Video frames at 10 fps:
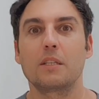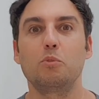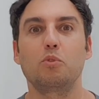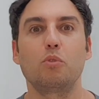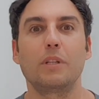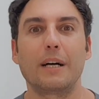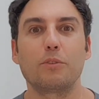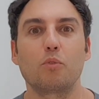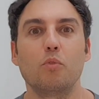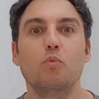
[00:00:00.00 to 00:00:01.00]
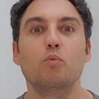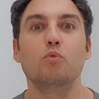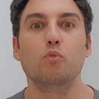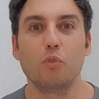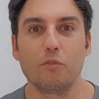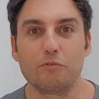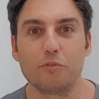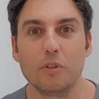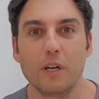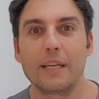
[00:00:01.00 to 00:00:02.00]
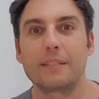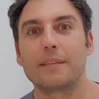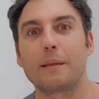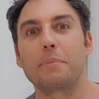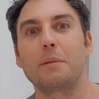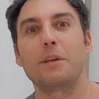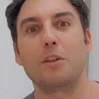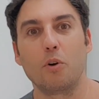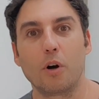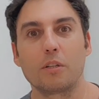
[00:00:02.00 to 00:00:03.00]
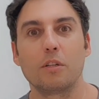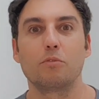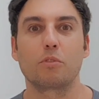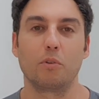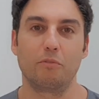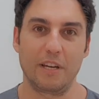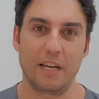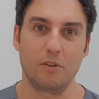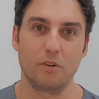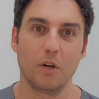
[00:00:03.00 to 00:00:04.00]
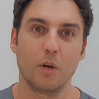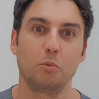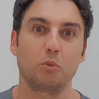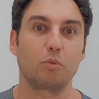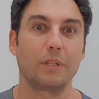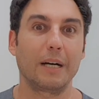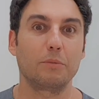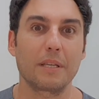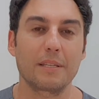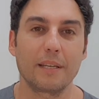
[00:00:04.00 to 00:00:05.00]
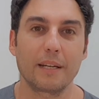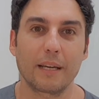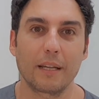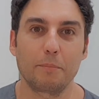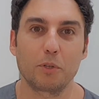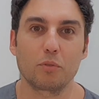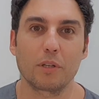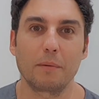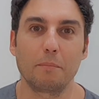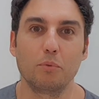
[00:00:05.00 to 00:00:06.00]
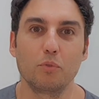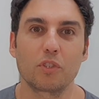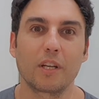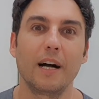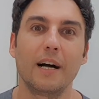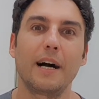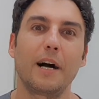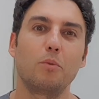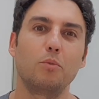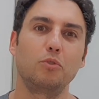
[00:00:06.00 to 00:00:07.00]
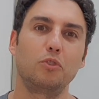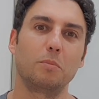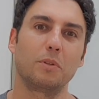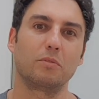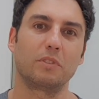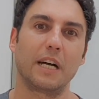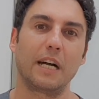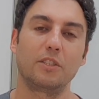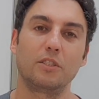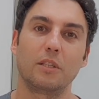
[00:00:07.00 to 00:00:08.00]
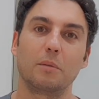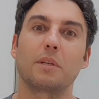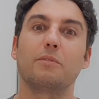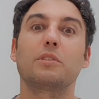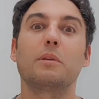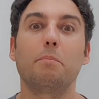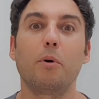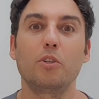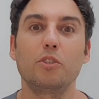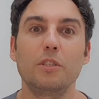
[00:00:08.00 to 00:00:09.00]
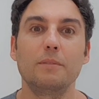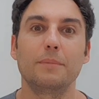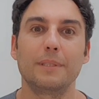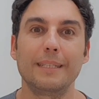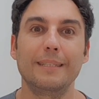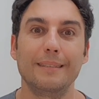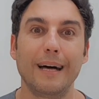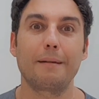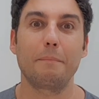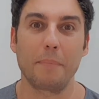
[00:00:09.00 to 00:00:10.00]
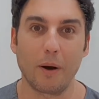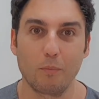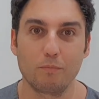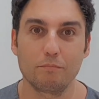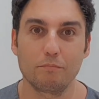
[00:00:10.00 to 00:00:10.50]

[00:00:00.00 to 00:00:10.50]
Então, muito cuidado com o novo é sempre melhor do que o velho. Muito cuidado em ser aquela pessoa que busca a última novidade, porque você pode se dar mal.